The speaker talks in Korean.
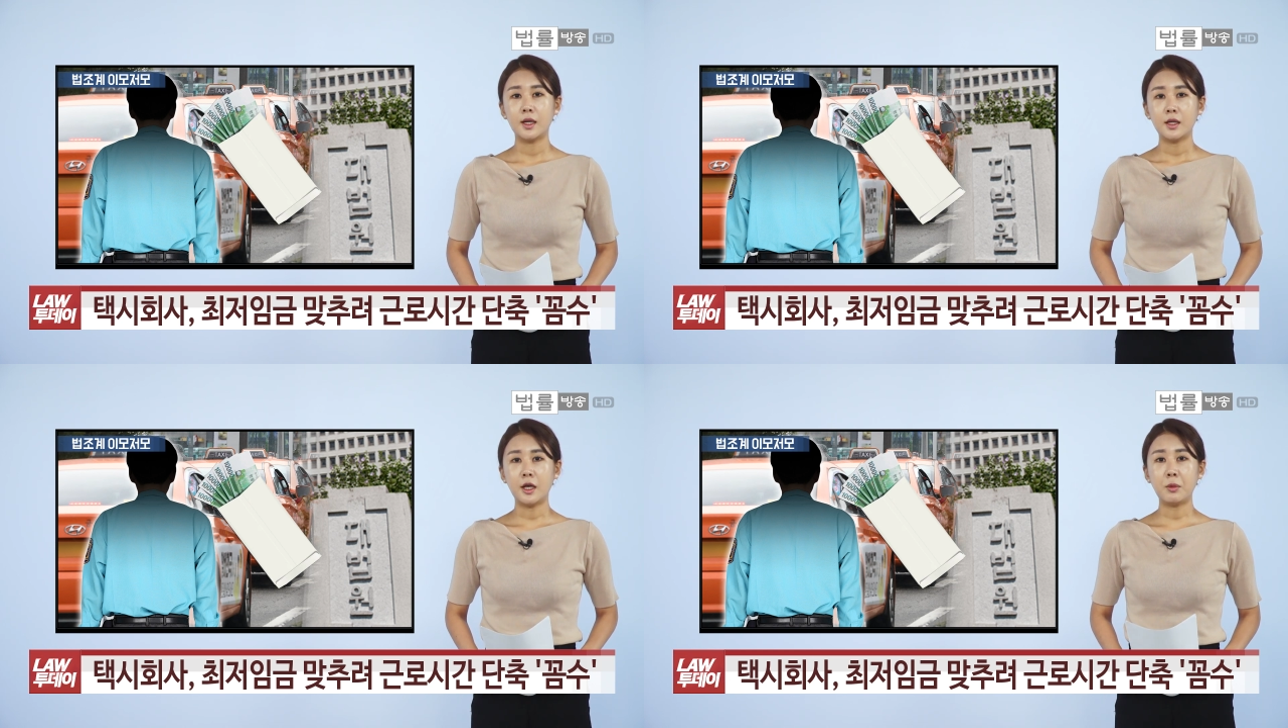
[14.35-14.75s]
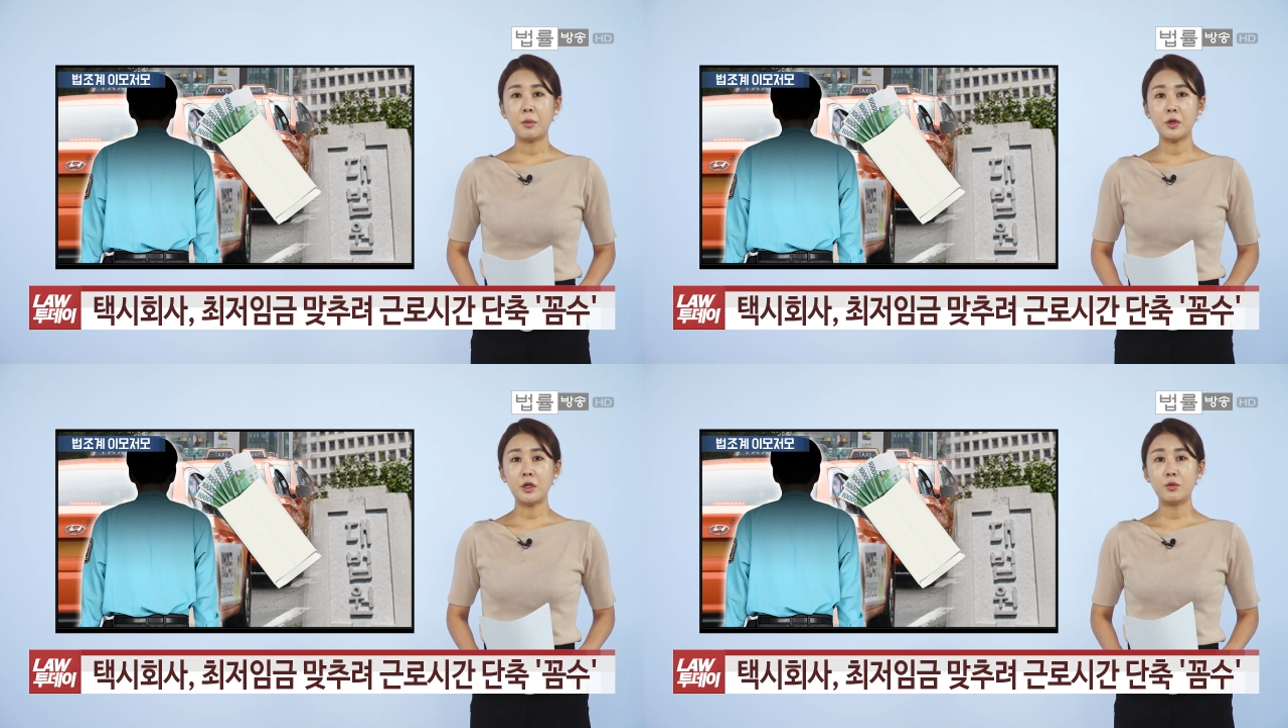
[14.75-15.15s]

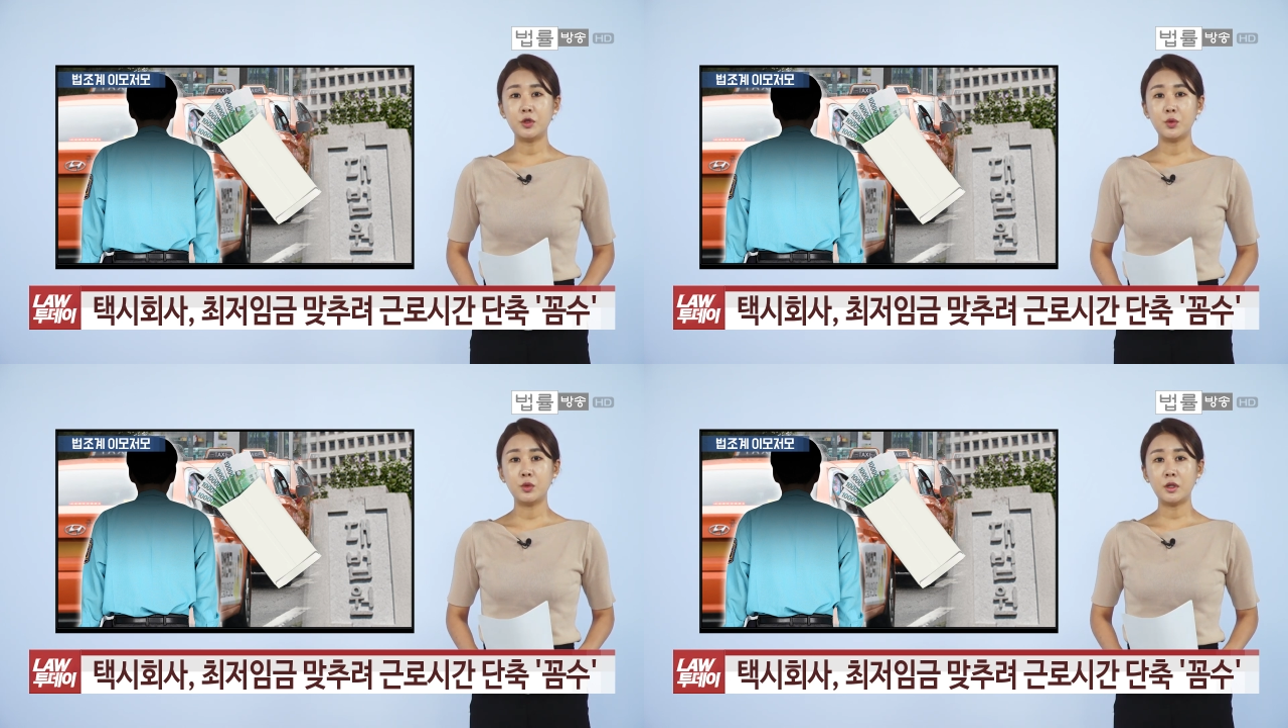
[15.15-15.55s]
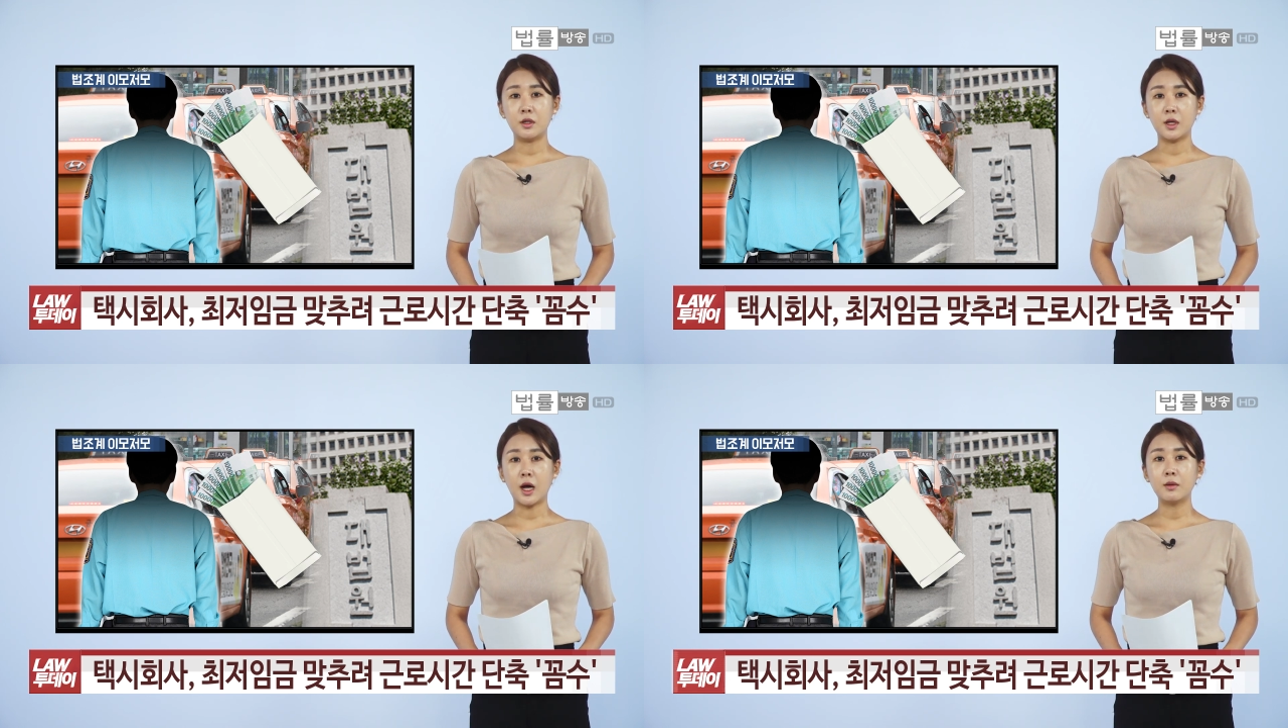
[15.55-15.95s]
대법원 일부는
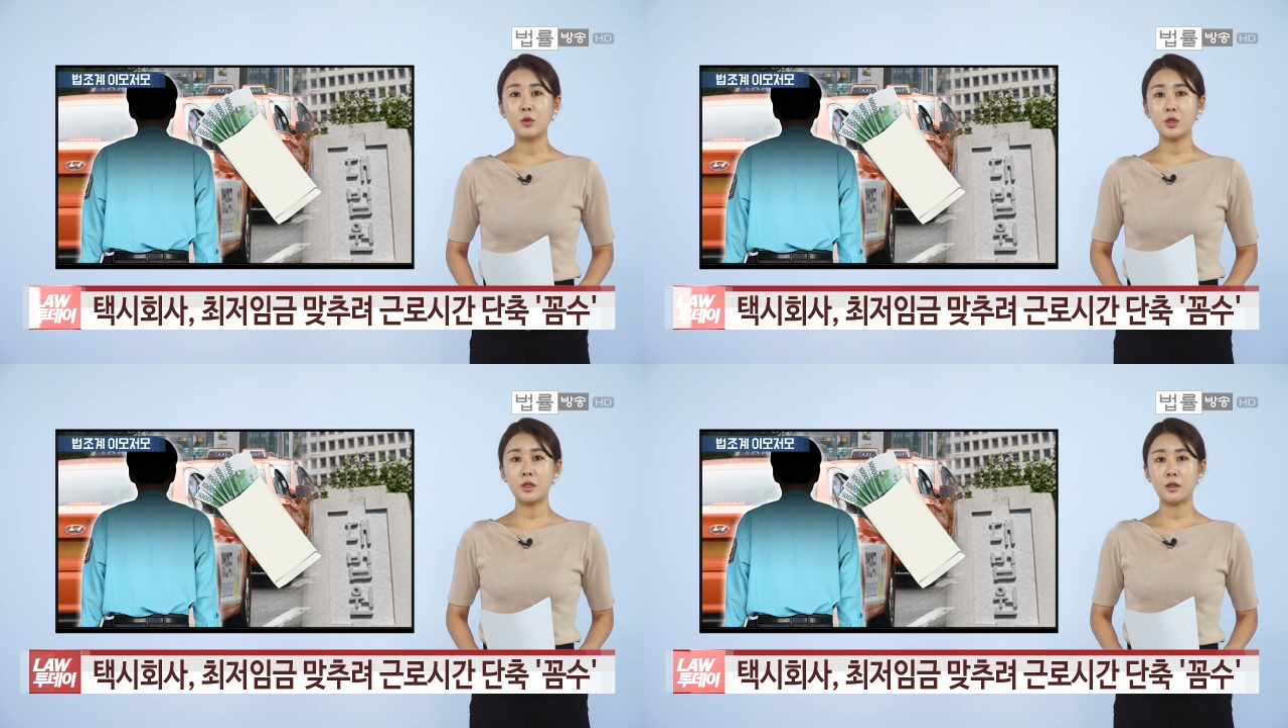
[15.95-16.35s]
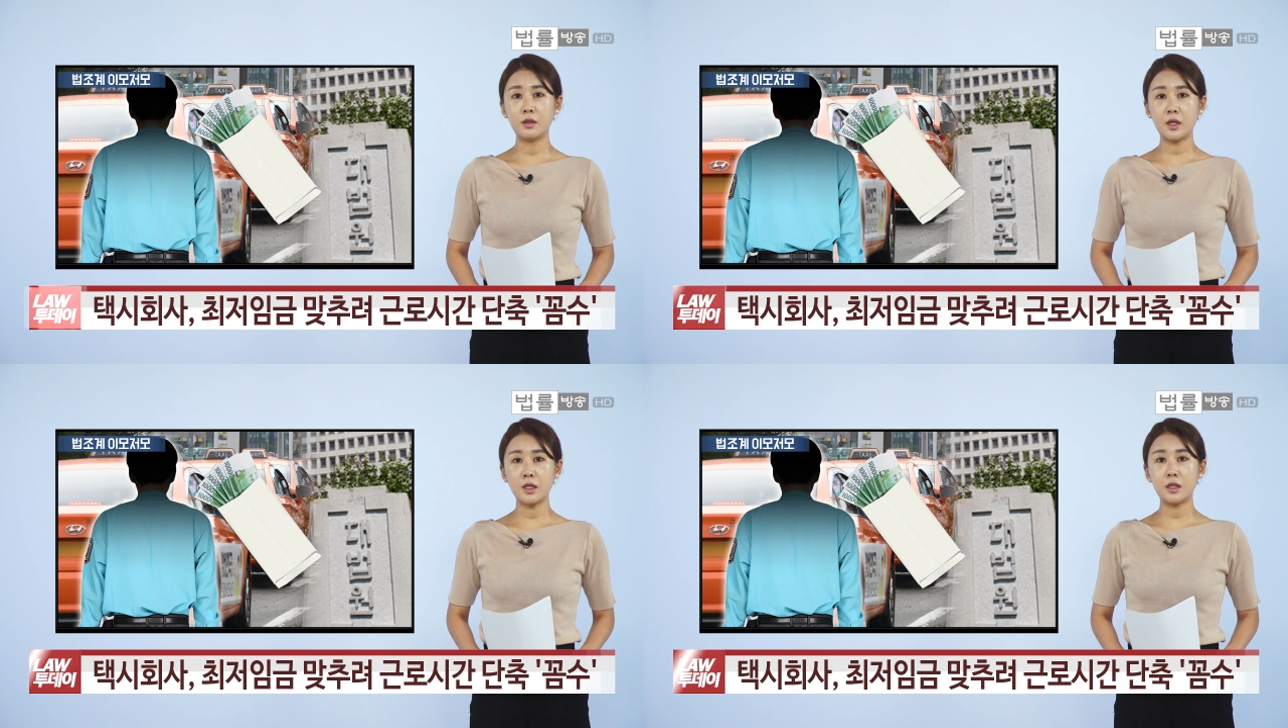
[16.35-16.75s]
오늘 강모 씨등
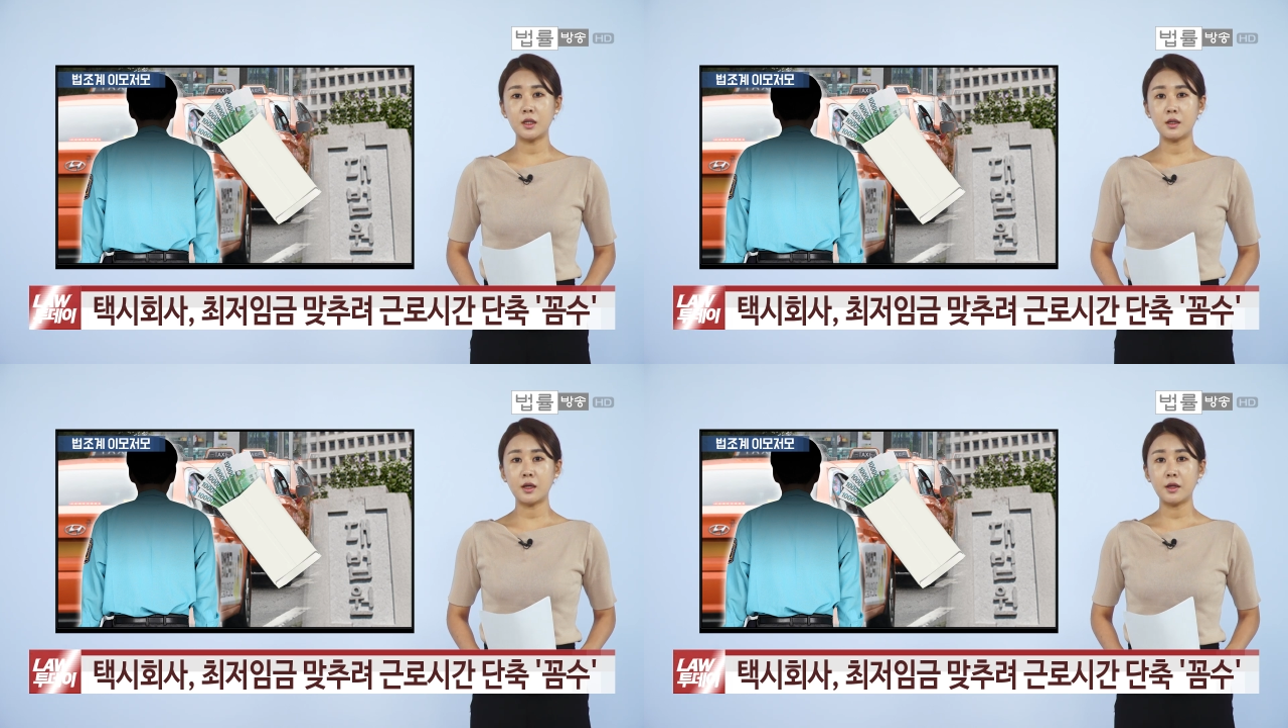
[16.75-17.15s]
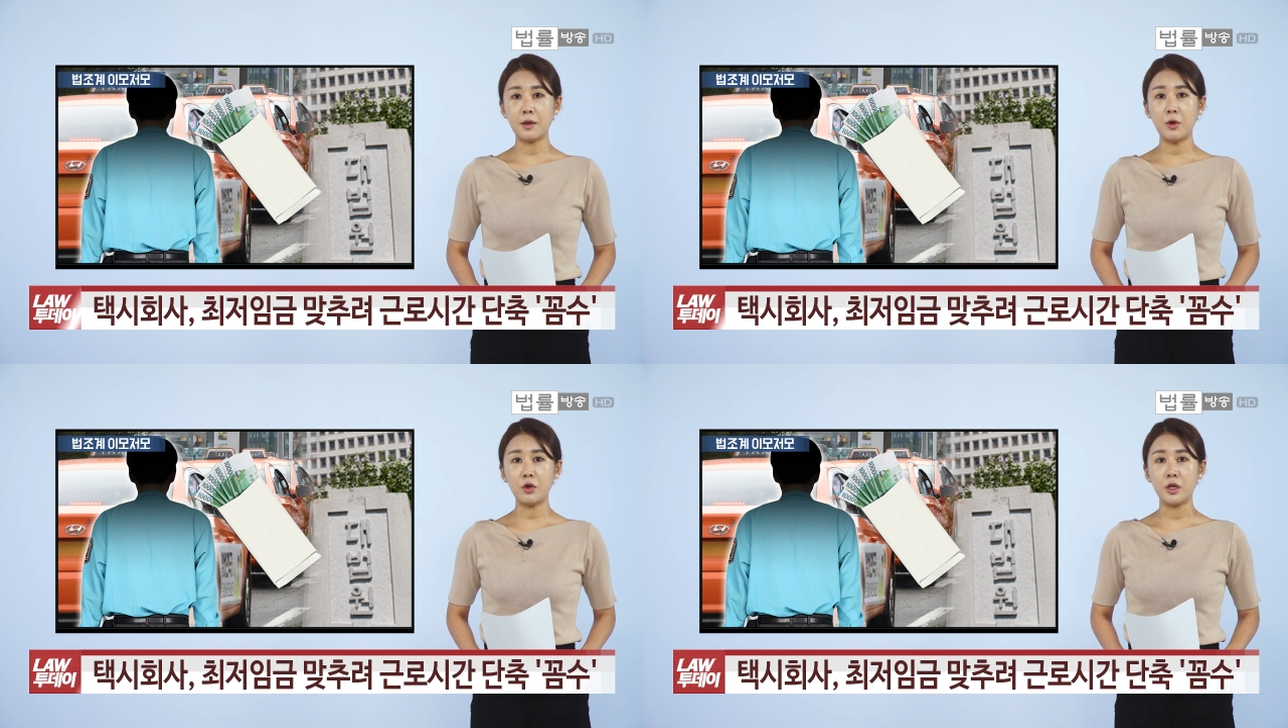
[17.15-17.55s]
택시기사
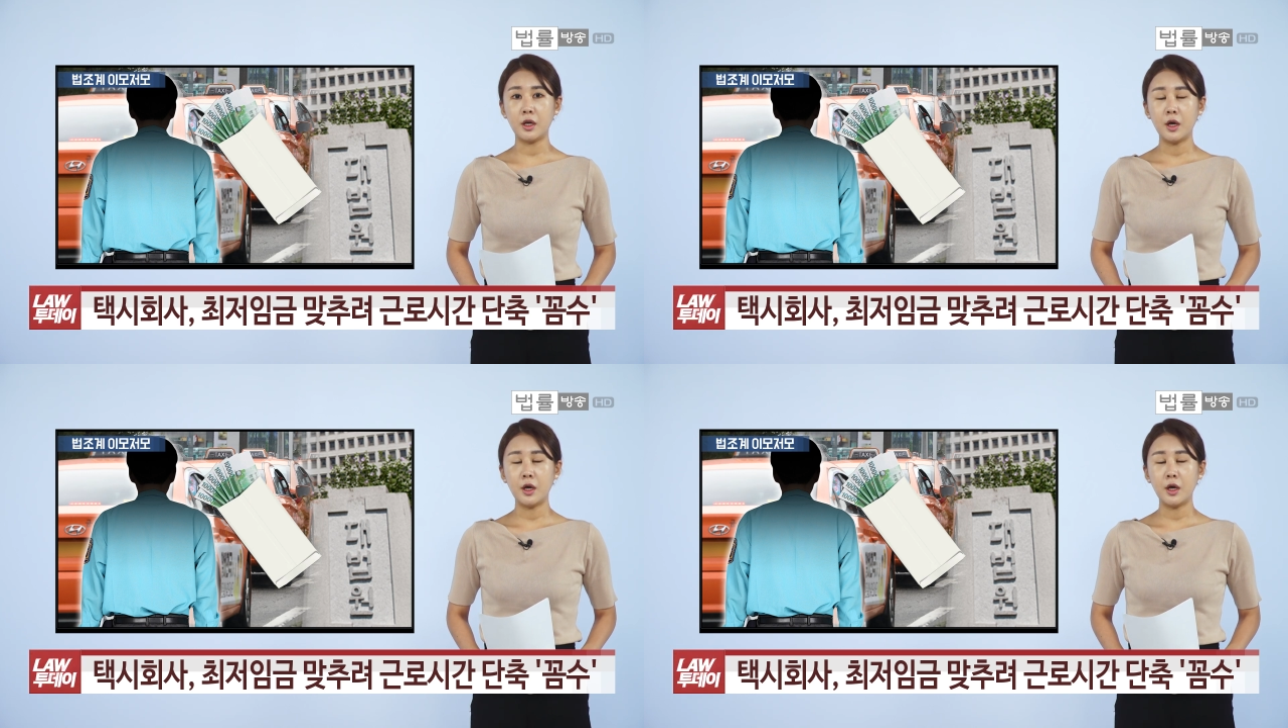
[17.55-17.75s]
4명이